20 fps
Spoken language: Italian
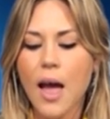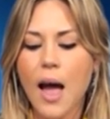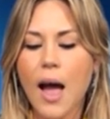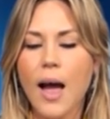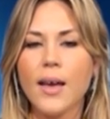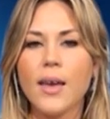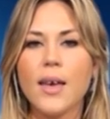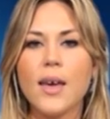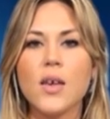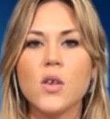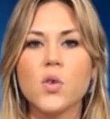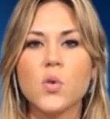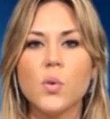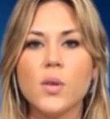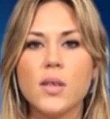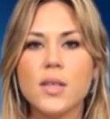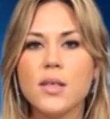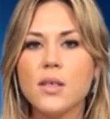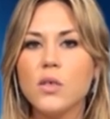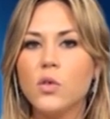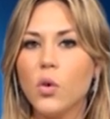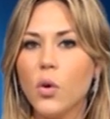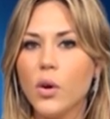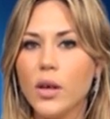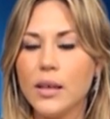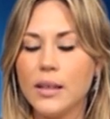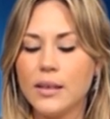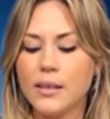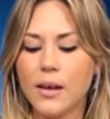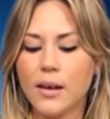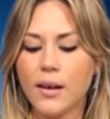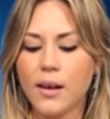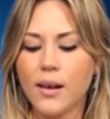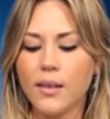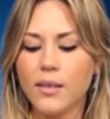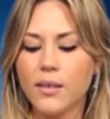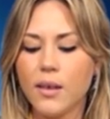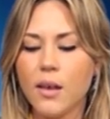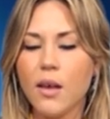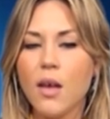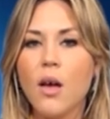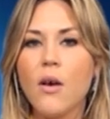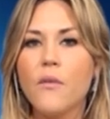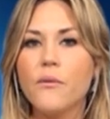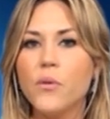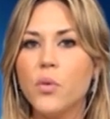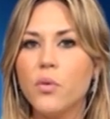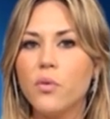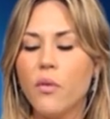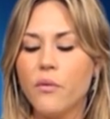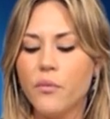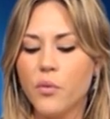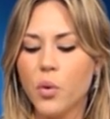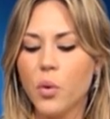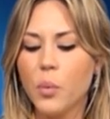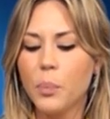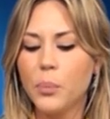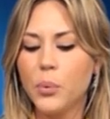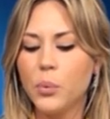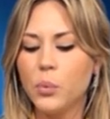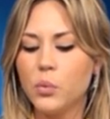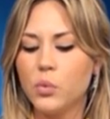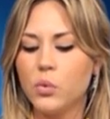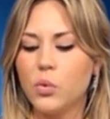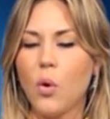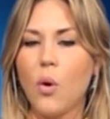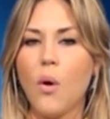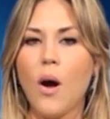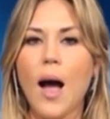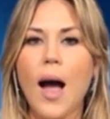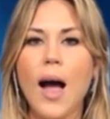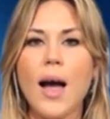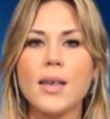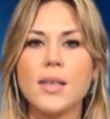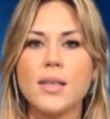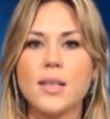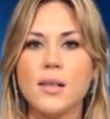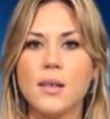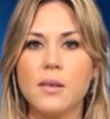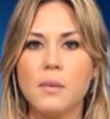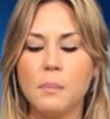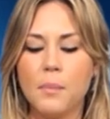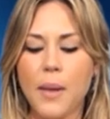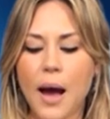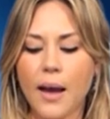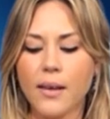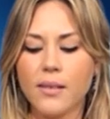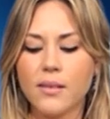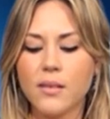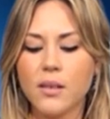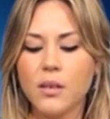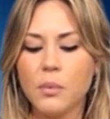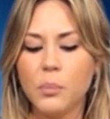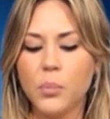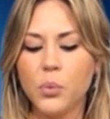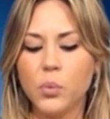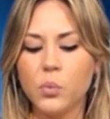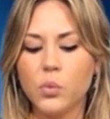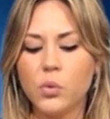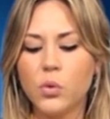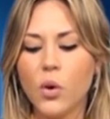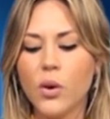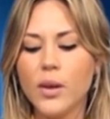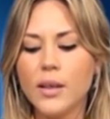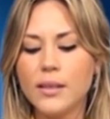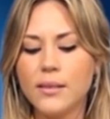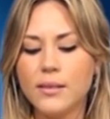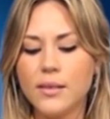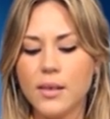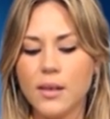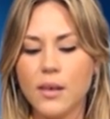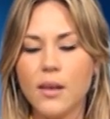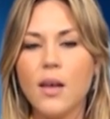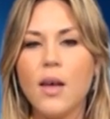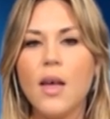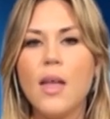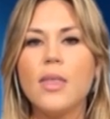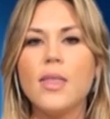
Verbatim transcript: anche sul sito internet www.asl.com at.it